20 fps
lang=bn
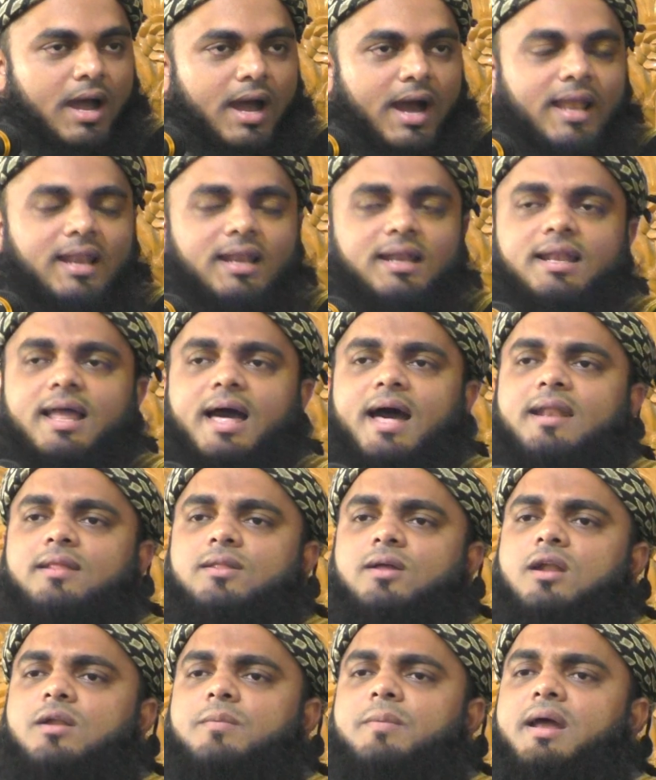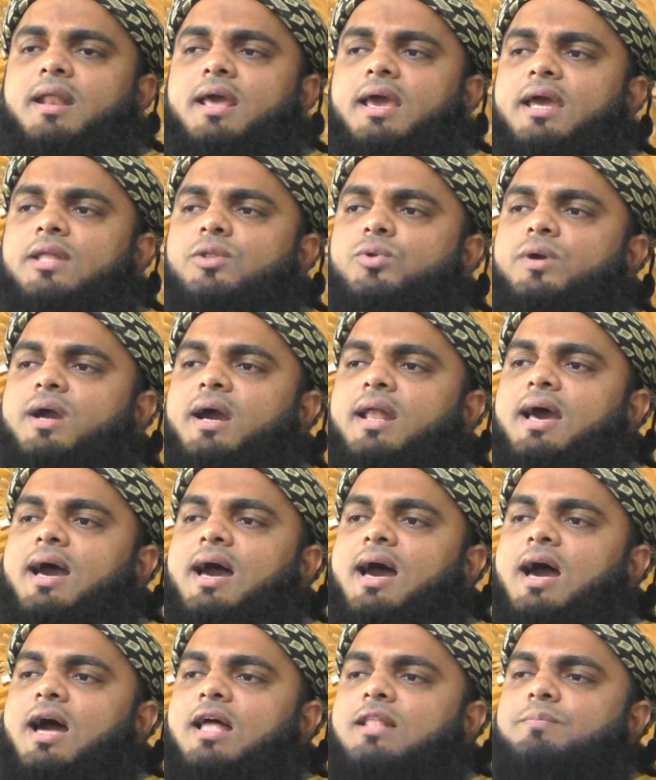আল্লাহর দরবারে দুখানা
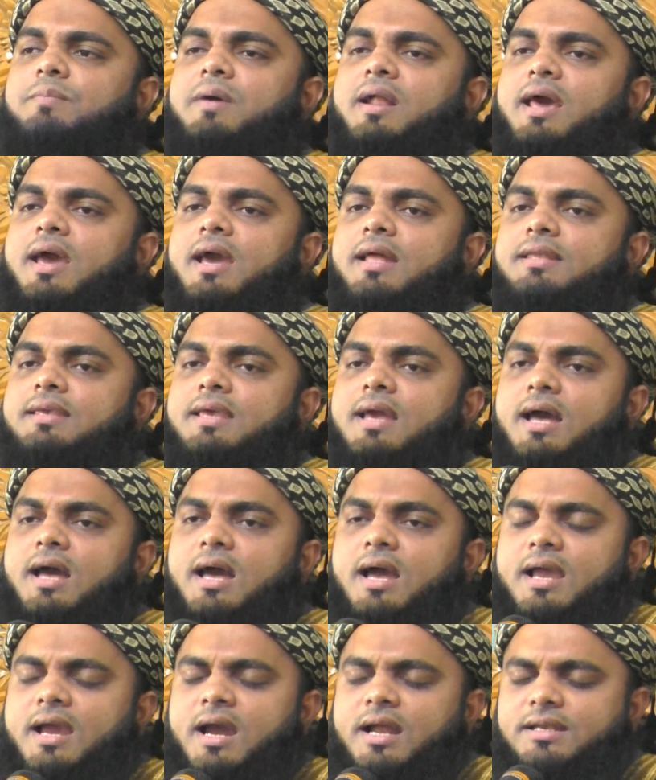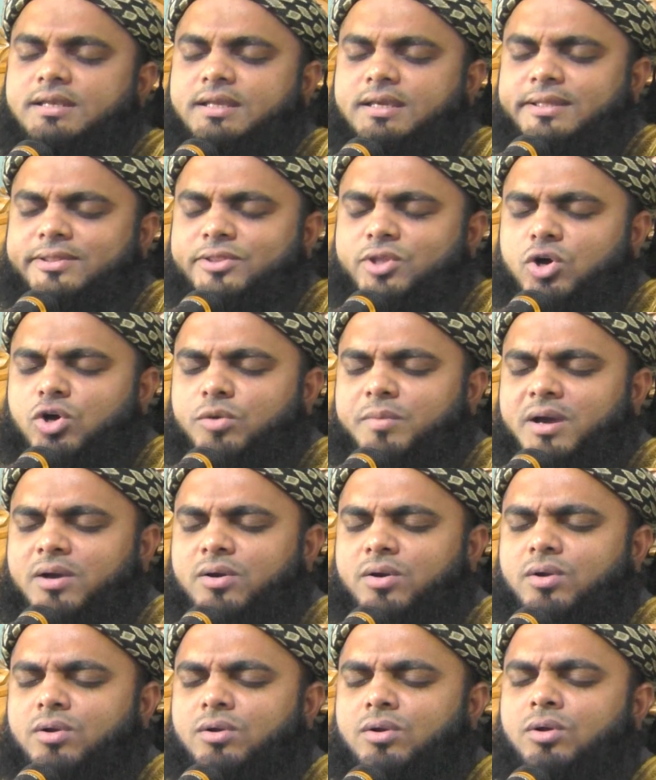হাত বাড়ায় দিয়া খাটি তবা
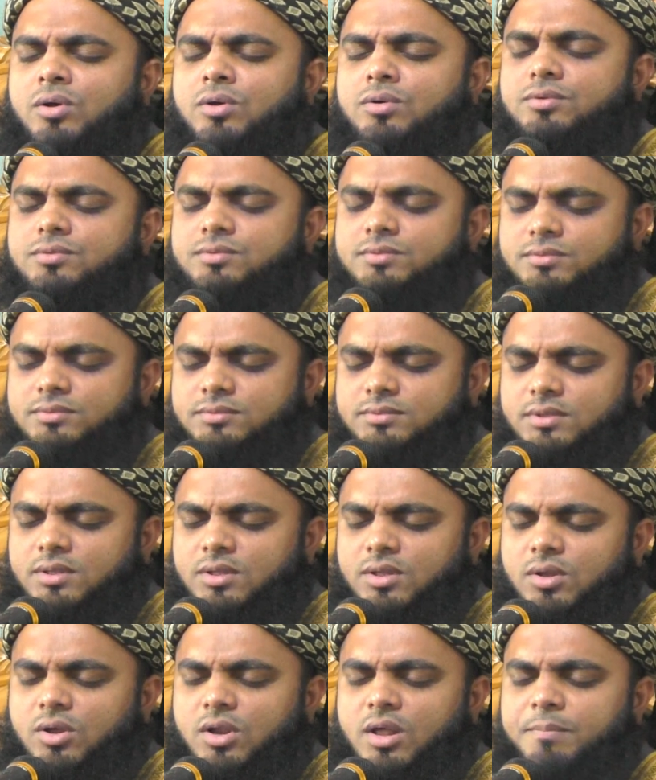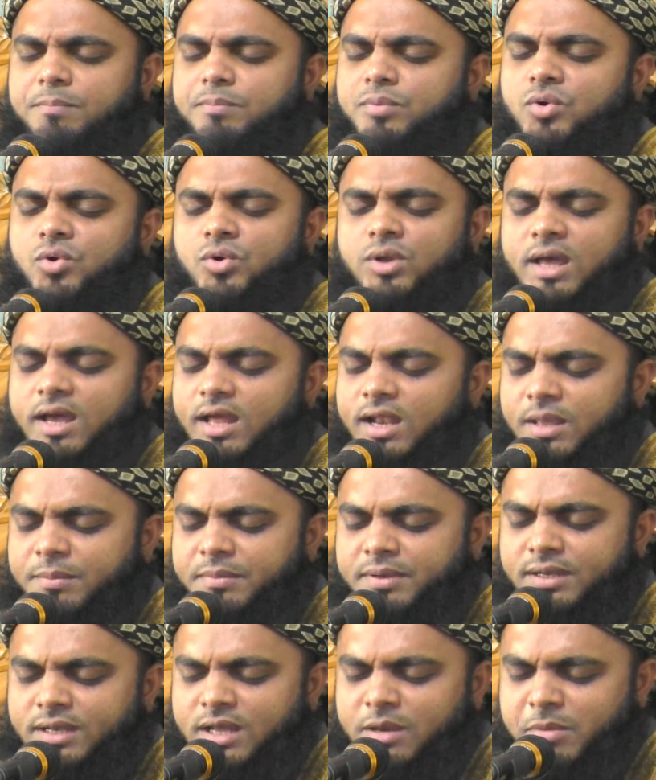করলো রাব্বুল
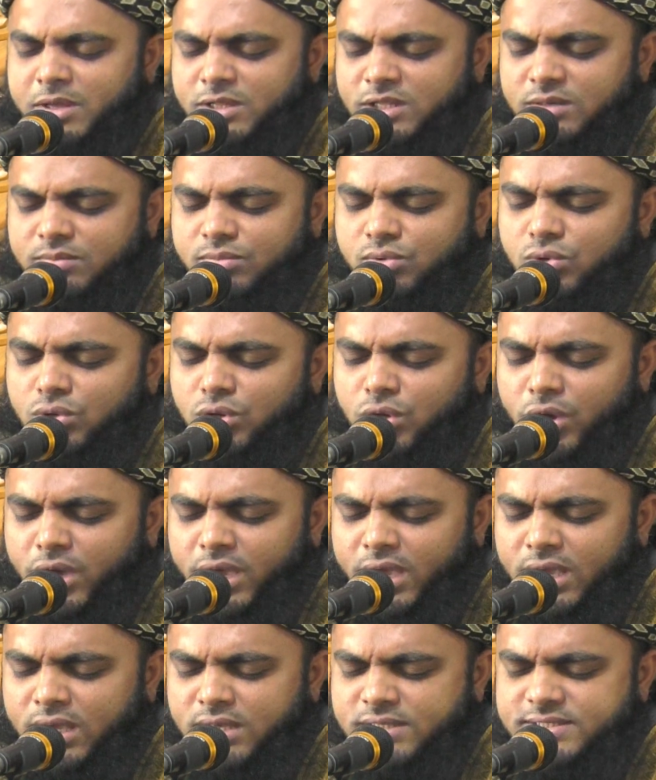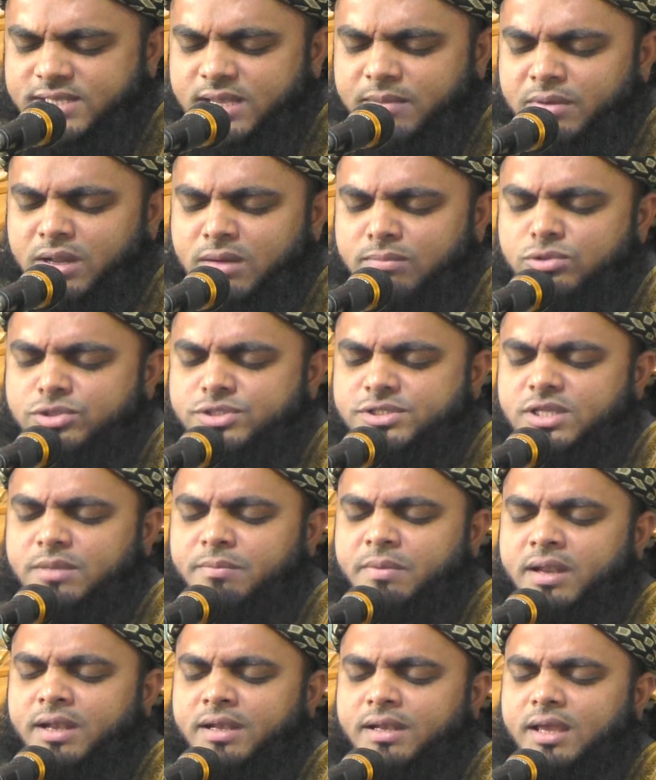আলামিন আমাদের ভুল হয়ে গেছে আমরা বুঝতে
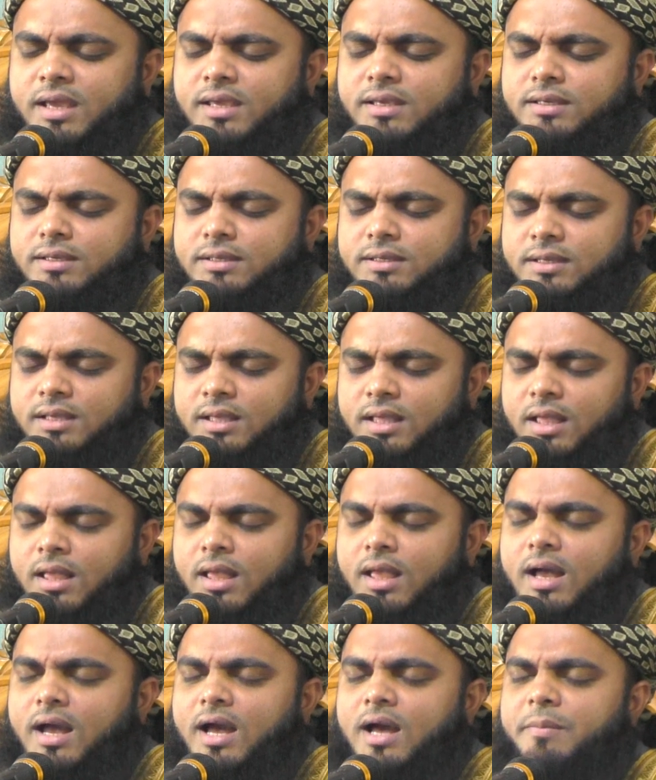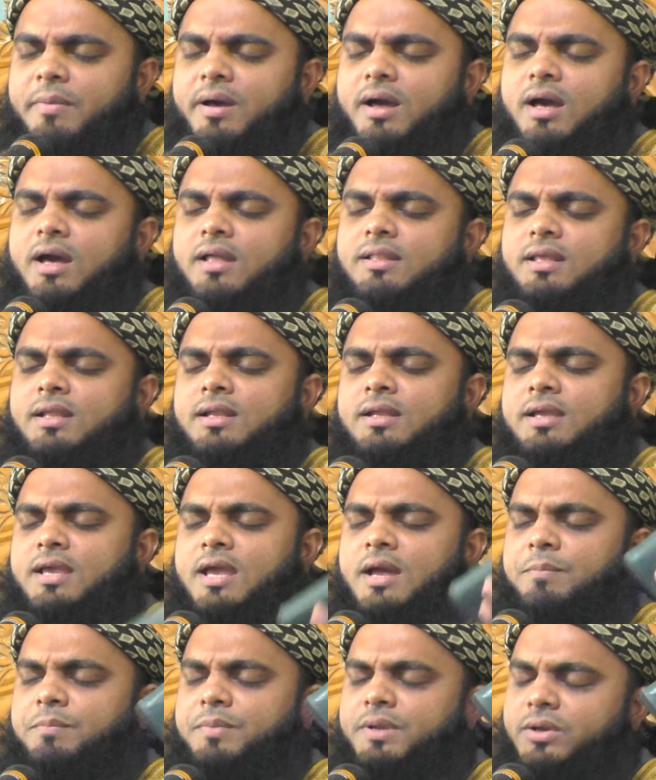পারি নাই আমাদেরকে
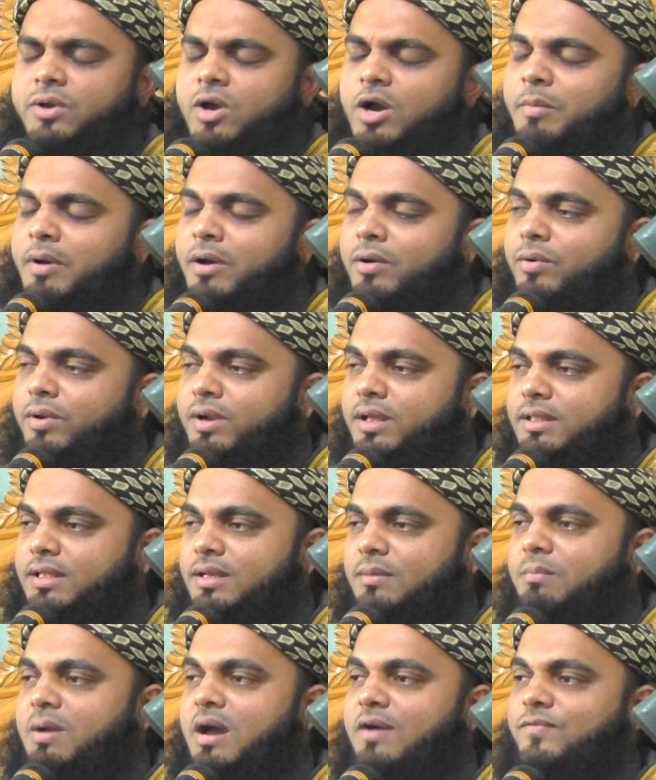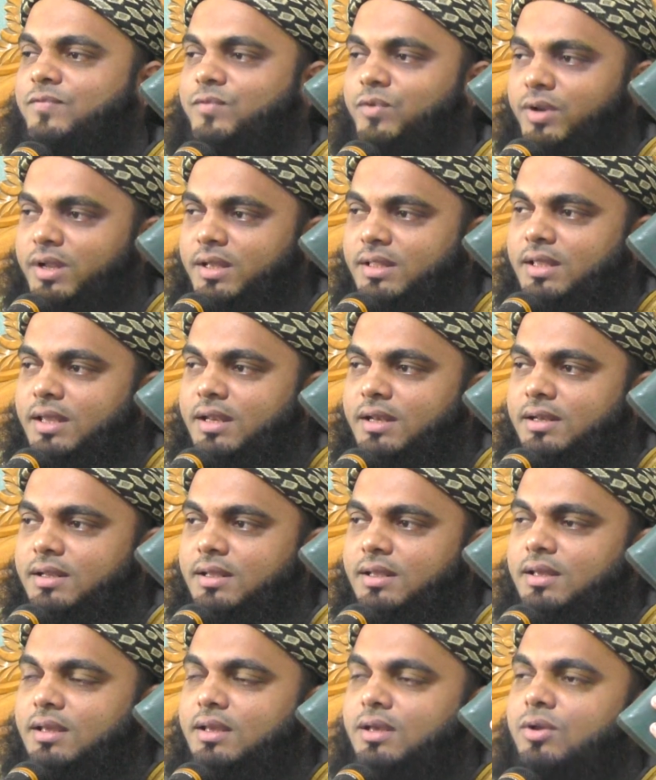আপনি ক্ষমা করে দেন মাফ করে দেন
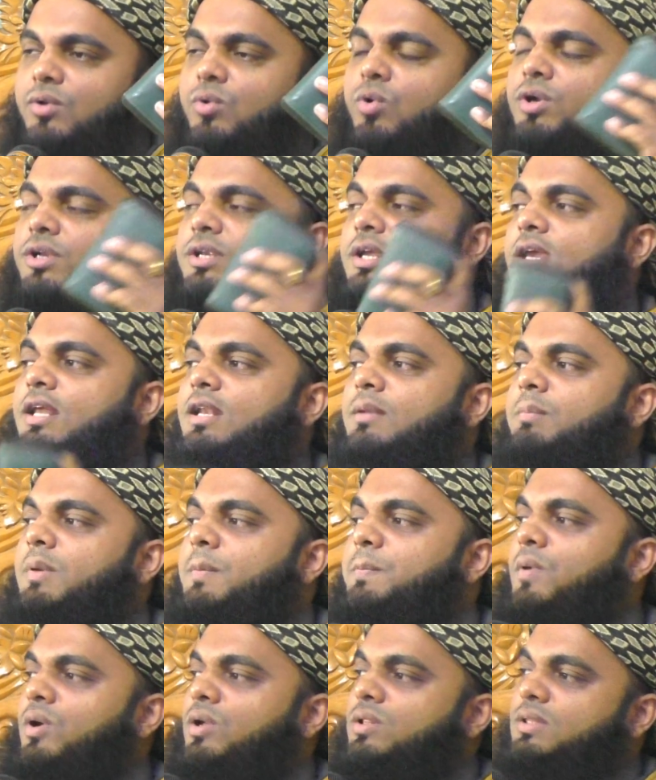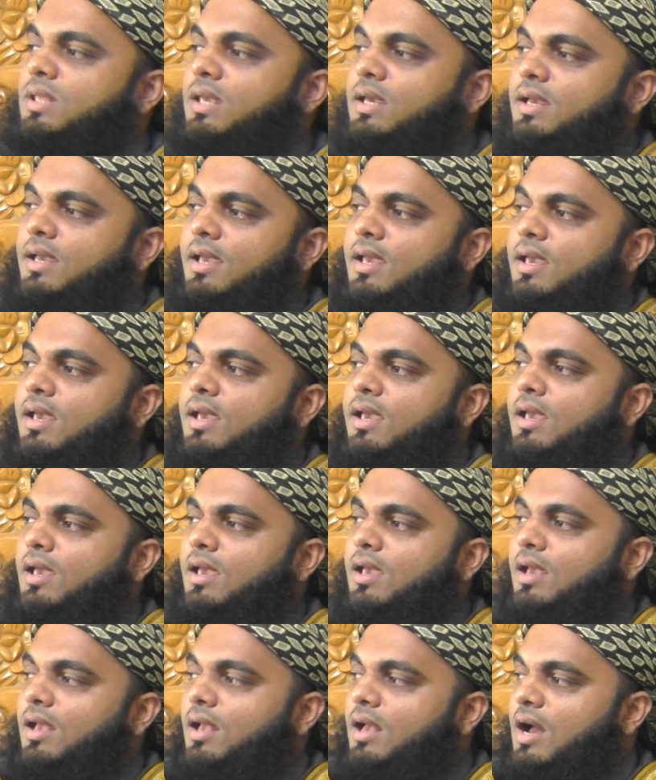কঠিন বিপদ থেকে
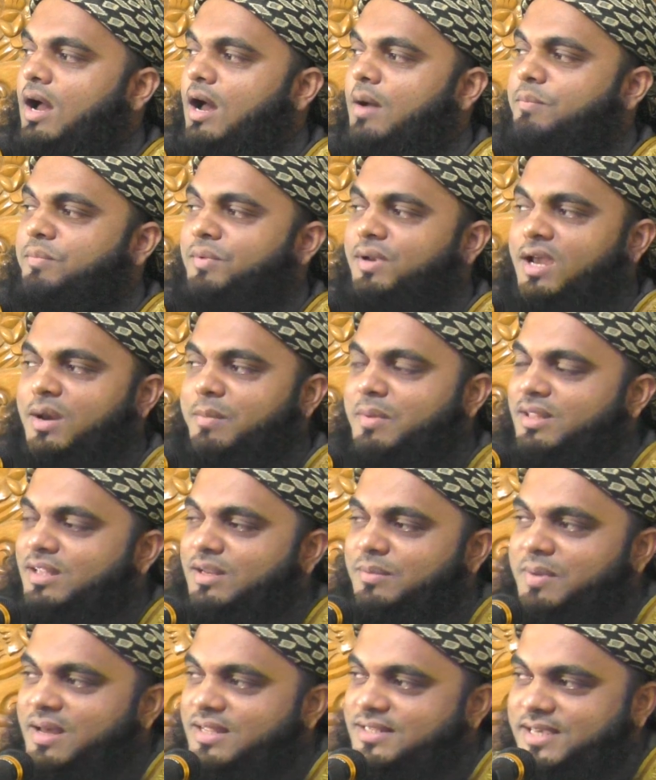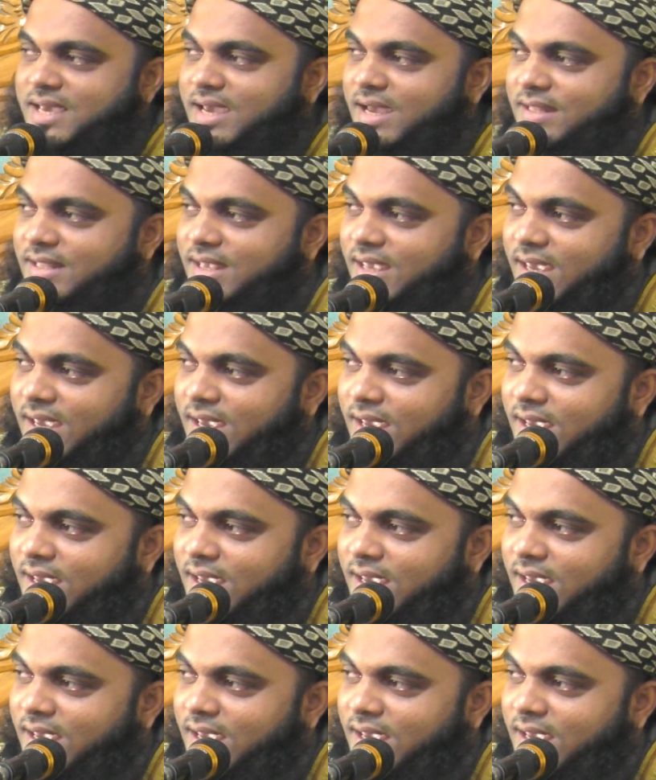আপনি আমাদের বাঁচায়া দে